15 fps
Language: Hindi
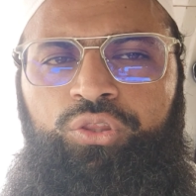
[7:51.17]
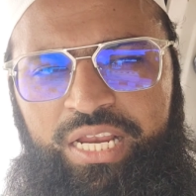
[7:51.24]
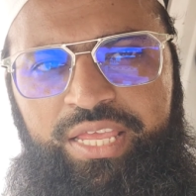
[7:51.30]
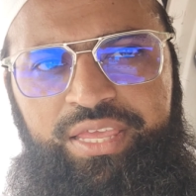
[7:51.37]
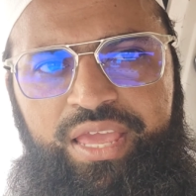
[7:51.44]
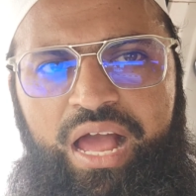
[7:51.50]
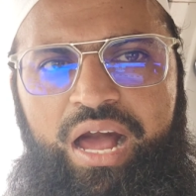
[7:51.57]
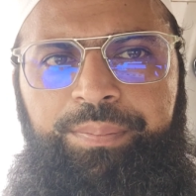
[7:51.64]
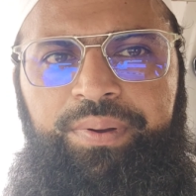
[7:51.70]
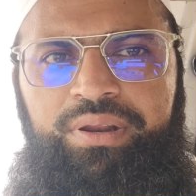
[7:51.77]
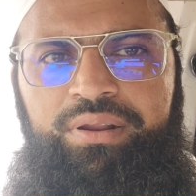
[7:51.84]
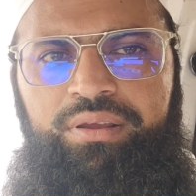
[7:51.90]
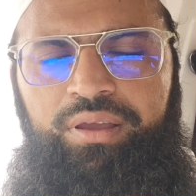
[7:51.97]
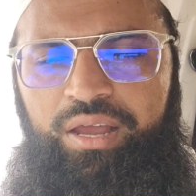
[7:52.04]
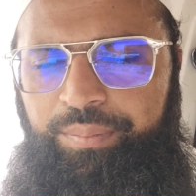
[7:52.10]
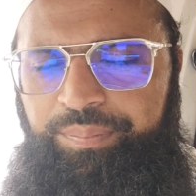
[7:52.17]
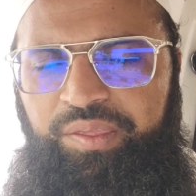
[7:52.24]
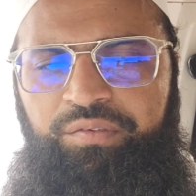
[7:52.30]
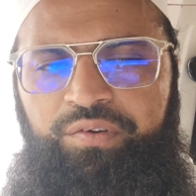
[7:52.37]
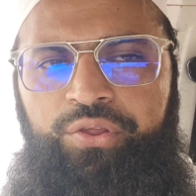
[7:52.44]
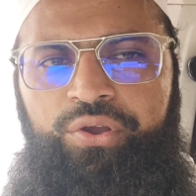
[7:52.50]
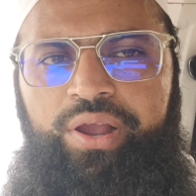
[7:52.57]
चलिए यहाँ पर
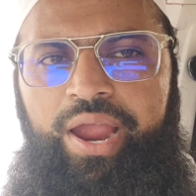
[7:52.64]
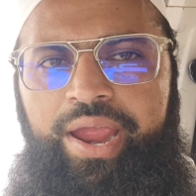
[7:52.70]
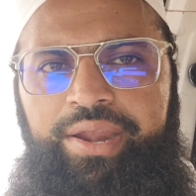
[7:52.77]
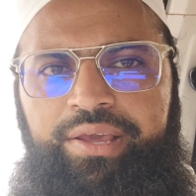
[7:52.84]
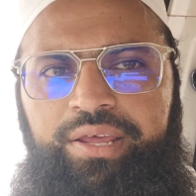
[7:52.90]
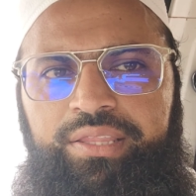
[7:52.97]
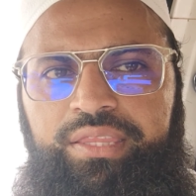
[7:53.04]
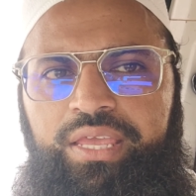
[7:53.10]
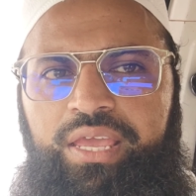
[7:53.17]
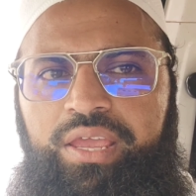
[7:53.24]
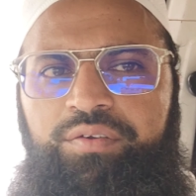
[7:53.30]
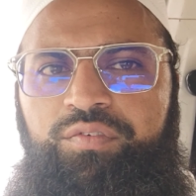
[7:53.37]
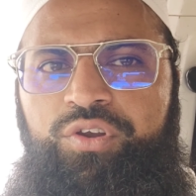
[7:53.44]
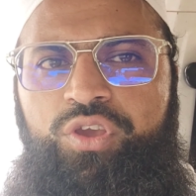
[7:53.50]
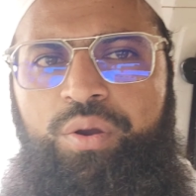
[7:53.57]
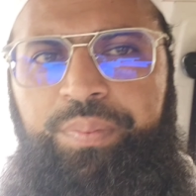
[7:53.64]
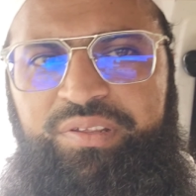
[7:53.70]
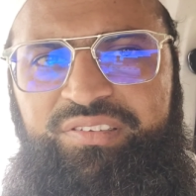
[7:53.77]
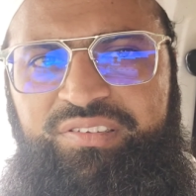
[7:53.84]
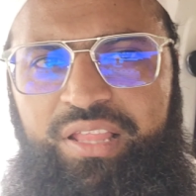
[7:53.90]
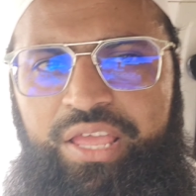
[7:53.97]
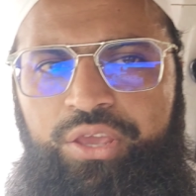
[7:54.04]
अपनी वीडियो का एंड करते हैं वीडियो
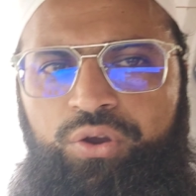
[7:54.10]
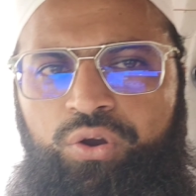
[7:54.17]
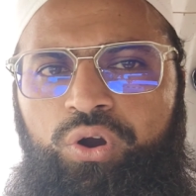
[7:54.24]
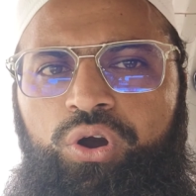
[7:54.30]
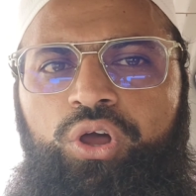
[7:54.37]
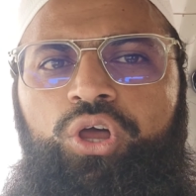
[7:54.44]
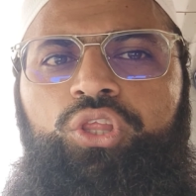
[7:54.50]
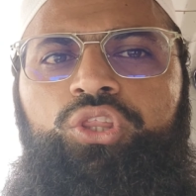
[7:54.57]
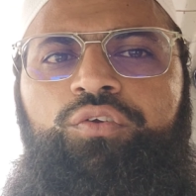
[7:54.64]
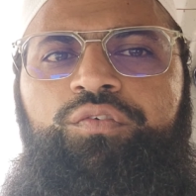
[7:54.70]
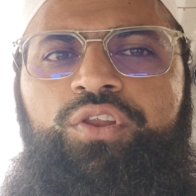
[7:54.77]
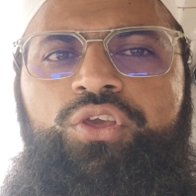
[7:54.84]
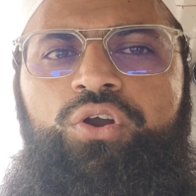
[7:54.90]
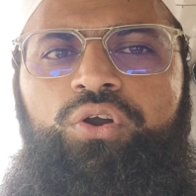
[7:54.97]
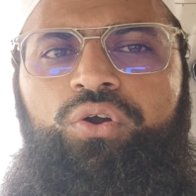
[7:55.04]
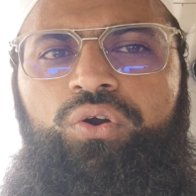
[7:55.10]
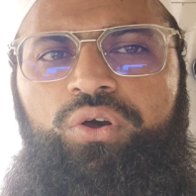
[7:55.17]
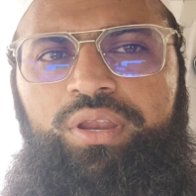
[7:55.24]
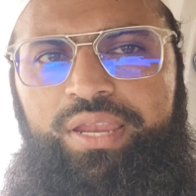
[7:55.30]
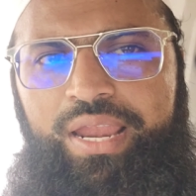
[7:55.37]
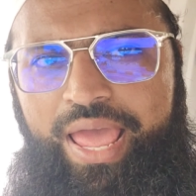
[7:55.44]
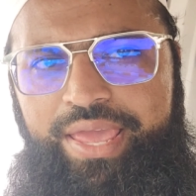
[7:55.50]
पसंद आई हो तो वीडियो
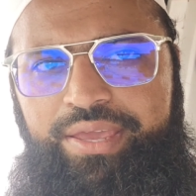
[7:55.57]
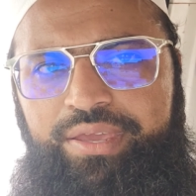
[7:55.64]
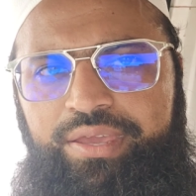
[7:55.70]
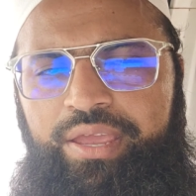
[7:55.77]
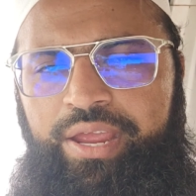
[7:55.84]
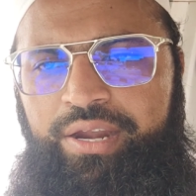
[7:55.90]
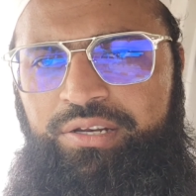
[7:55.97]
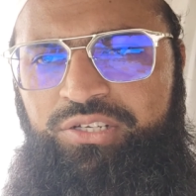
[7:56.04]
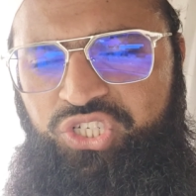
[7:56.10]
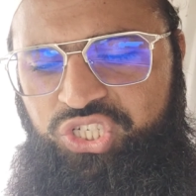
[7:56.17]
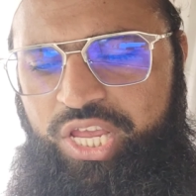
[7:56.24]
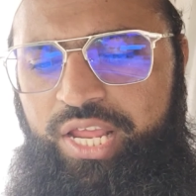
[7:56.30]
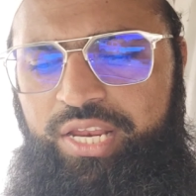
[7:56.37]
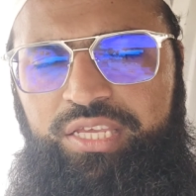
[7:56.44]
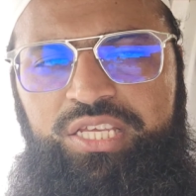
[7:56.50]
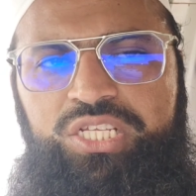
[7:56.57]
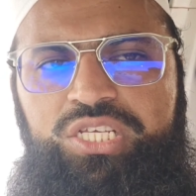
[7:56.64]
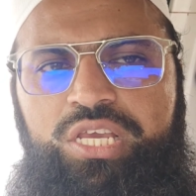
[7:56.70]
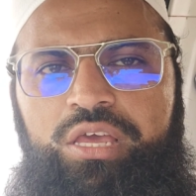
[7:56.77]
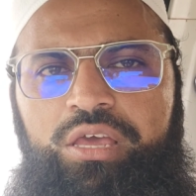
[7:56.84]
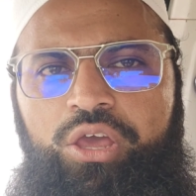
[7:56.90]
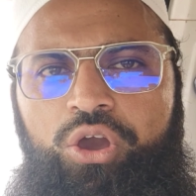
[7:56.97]
को लाइक एंड शेयर
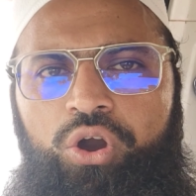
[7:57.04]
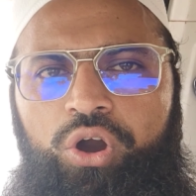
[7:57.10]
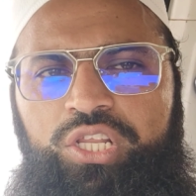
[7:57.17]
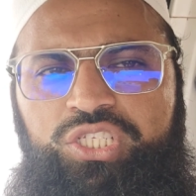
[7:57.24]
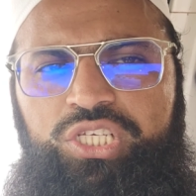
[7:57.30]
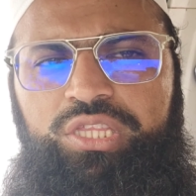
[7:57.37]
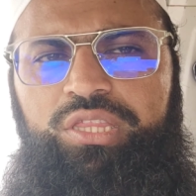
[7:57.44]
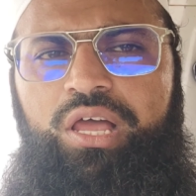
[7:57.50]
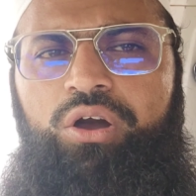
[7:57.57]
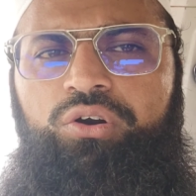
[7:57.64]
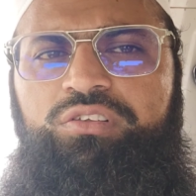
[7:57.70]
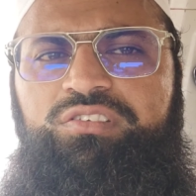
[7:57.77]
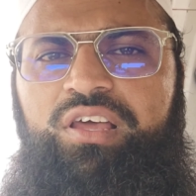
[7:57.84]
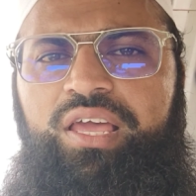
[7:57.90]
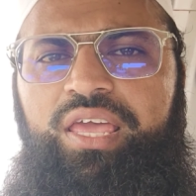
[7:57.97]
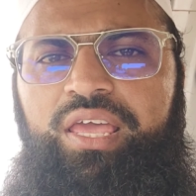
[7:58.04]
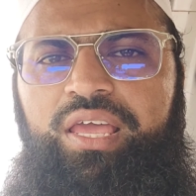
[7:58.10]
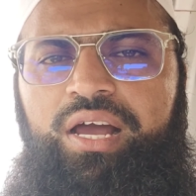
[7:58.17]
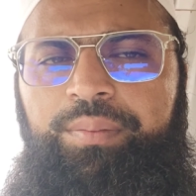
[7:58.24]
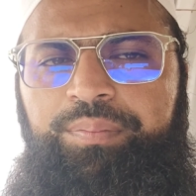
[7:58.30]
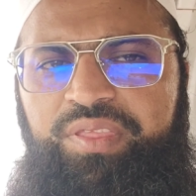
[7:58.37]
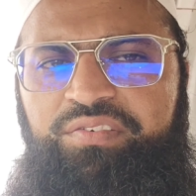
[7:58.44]
कीजिए और जितना हो
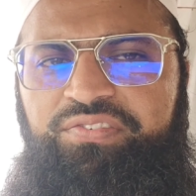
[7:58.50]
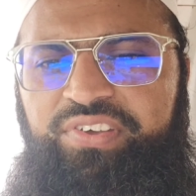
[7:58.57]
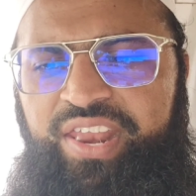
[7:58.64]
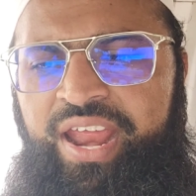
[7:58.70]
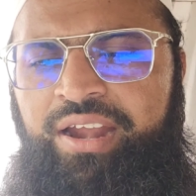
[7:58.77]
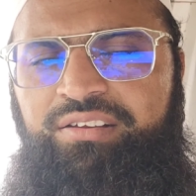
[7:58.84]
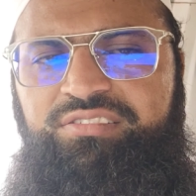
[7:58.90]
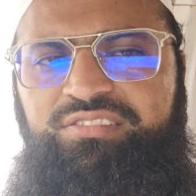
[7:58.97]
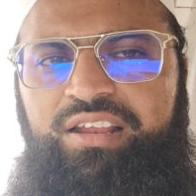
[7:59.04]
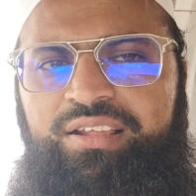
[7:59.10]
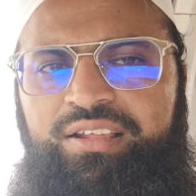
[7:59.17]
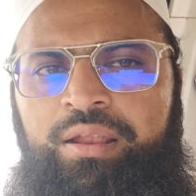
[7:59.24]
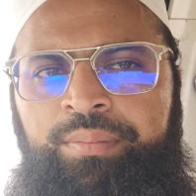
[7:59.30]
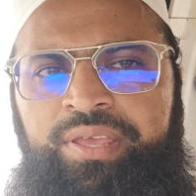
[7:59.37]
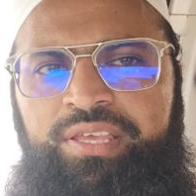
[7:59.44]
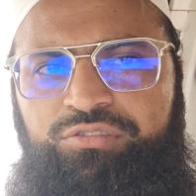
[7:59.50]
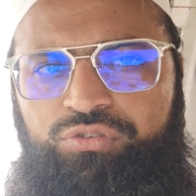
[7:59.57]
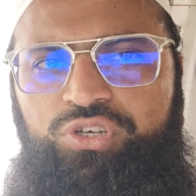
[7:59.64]
सके अपने फ्रेंड सर्कल में